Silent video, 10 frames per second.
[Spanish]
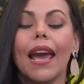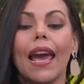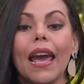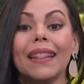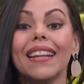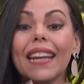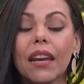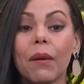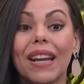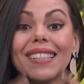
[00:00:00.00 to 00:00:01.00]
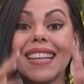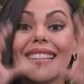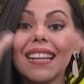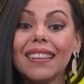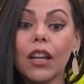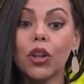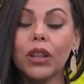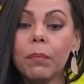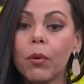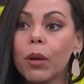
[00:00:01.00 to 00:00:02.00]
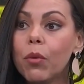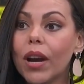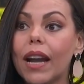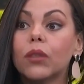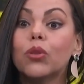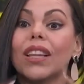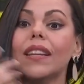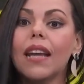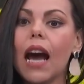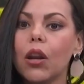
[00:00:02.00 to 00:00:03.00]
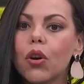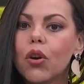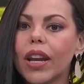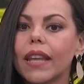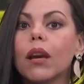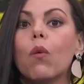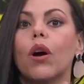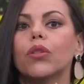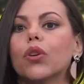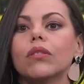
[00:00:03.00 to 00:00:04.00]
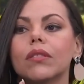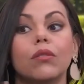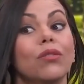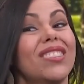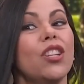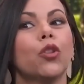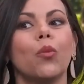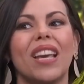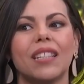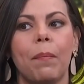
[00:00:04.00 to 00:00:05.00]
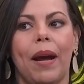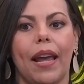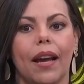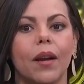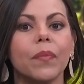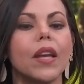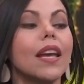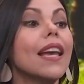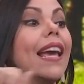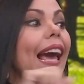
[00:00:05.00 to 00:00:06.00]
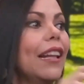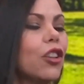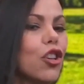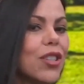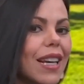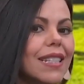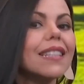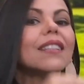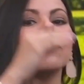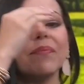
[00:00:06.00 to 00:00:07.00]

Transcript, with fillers: eh, tienes que ver si ese estereotipo de mujer, tú tendrías algo con ella cuando, mm, si no tuvieses le gusta. Entonces, Eso quiere decir que él